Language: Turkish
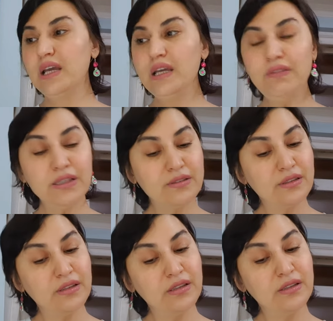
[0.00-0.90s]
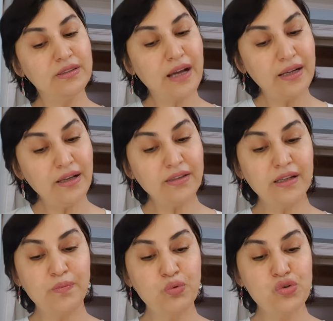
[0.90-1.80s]
Evet e, değerli
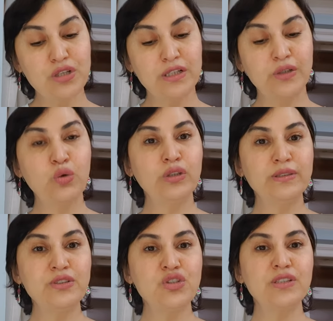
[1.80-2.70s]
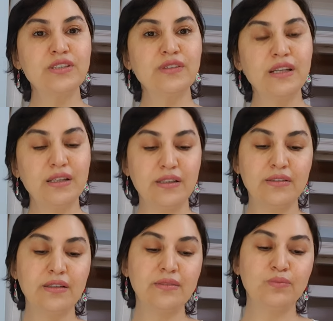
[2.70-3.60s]
akrep burçları yöneticiniz ve ya da